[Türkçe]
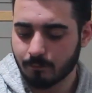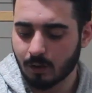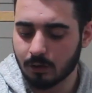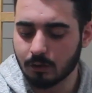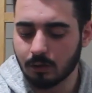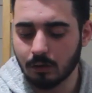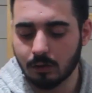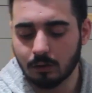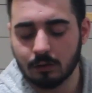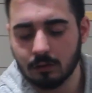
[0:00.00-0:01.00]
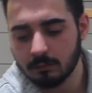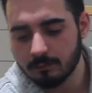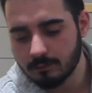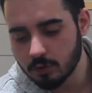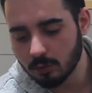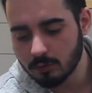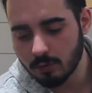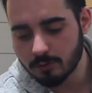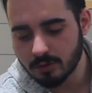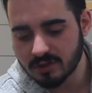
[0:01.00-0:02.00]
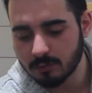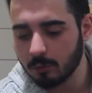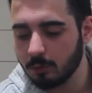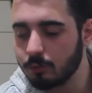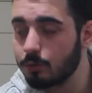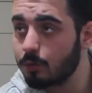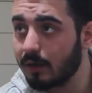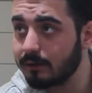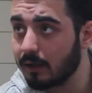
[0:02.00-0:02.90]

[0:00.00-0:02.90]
Ee, çoğunu koyacağız ama öldürülen